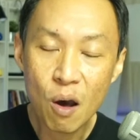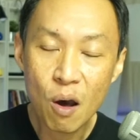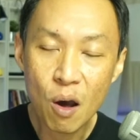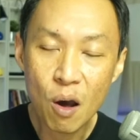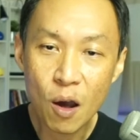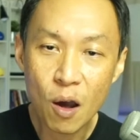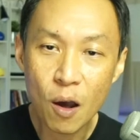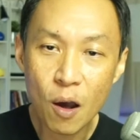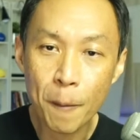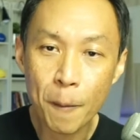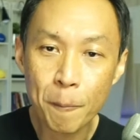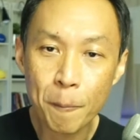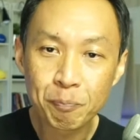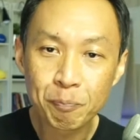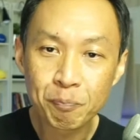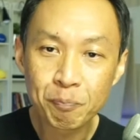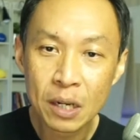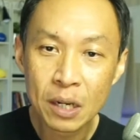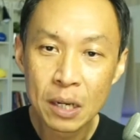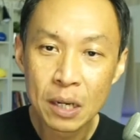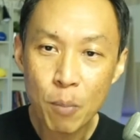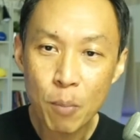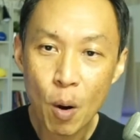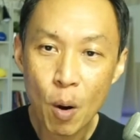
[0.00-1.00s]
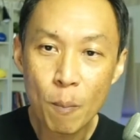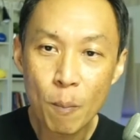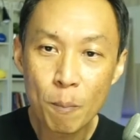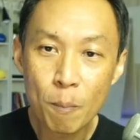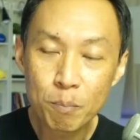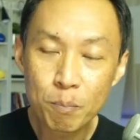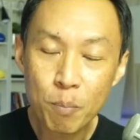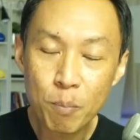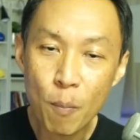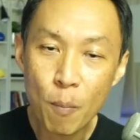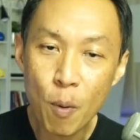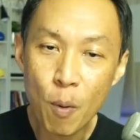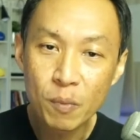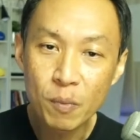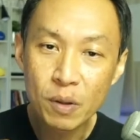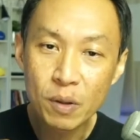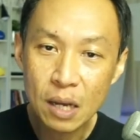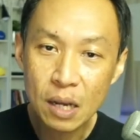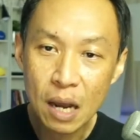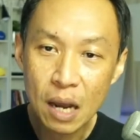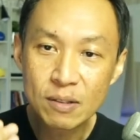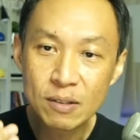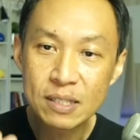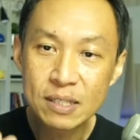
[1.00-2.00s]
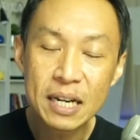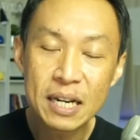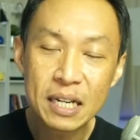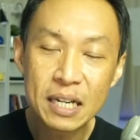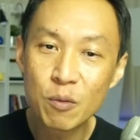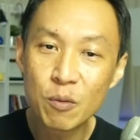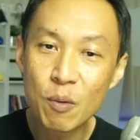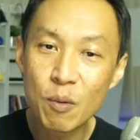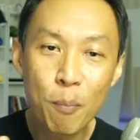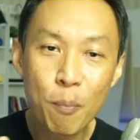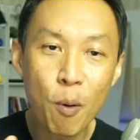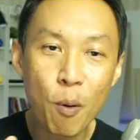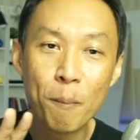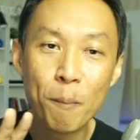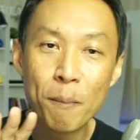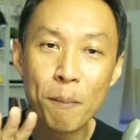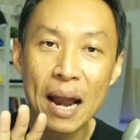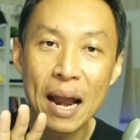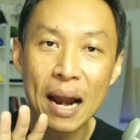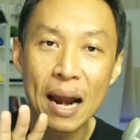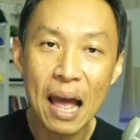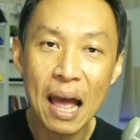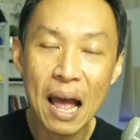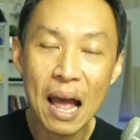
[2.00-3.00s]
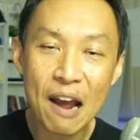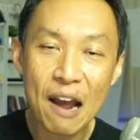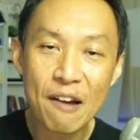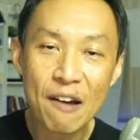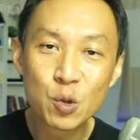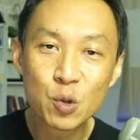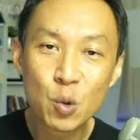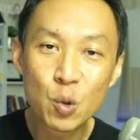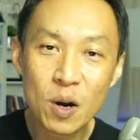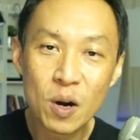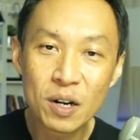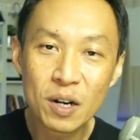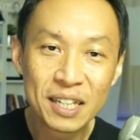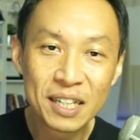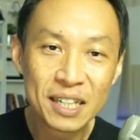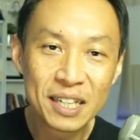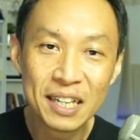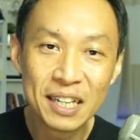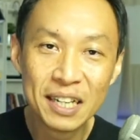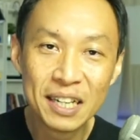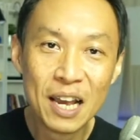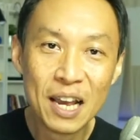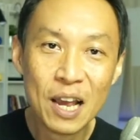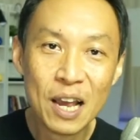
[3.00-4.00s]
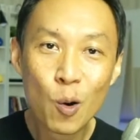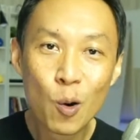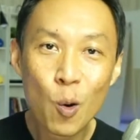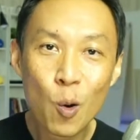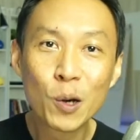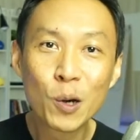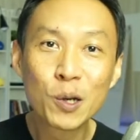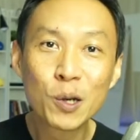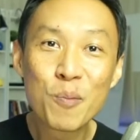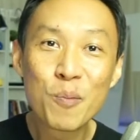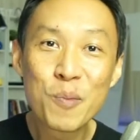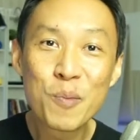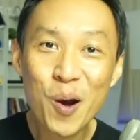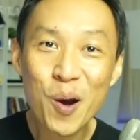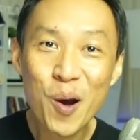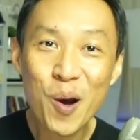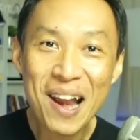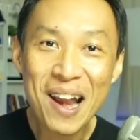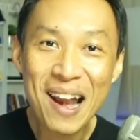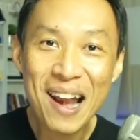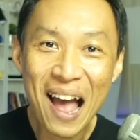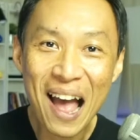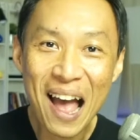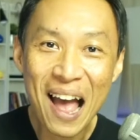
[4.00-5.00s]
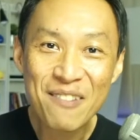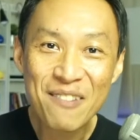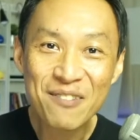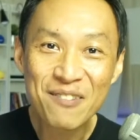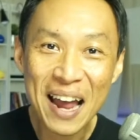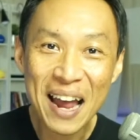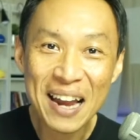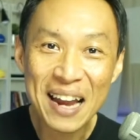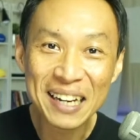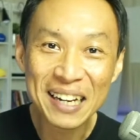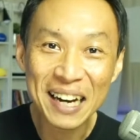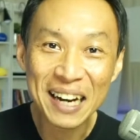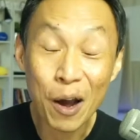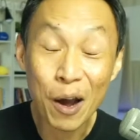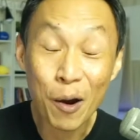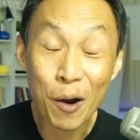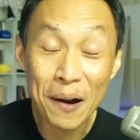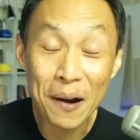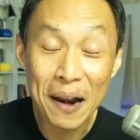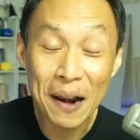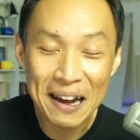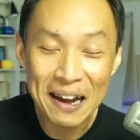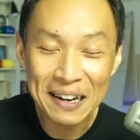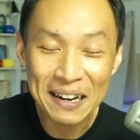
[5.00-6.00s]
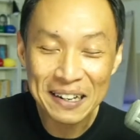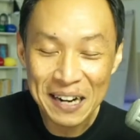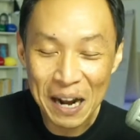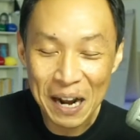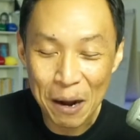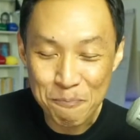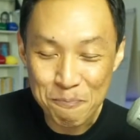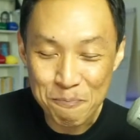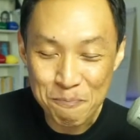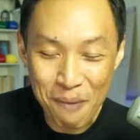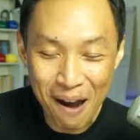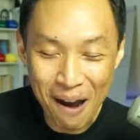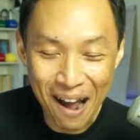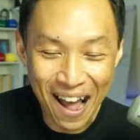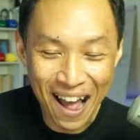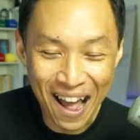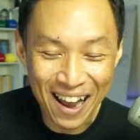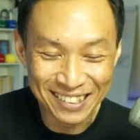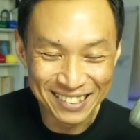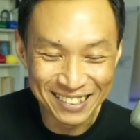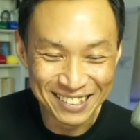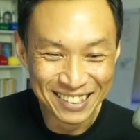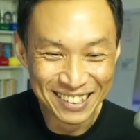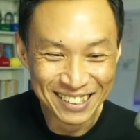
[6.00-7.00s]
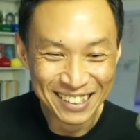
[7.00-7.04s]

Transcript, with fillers: ก็เพราะผมเข้าใจดีว่าผมมาไลฟ์ช่วงที่คนเขาไม่ค่อยไลฟ์กันเขากำลังกลับบ้าน